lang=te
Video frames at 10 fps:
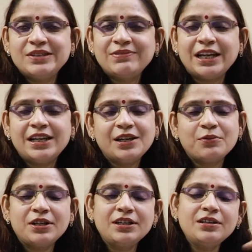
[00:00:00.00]
ఇవన్నీ
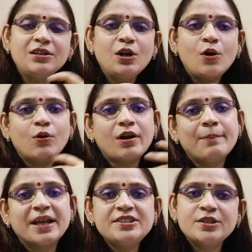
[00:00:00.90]
కూడా ఒక
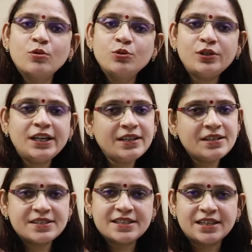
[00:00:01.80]
మంచి గొంతునైతే
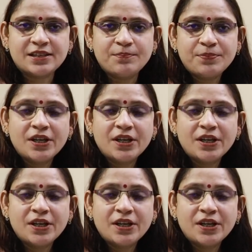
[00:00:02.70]
ఇచ్చేసాయి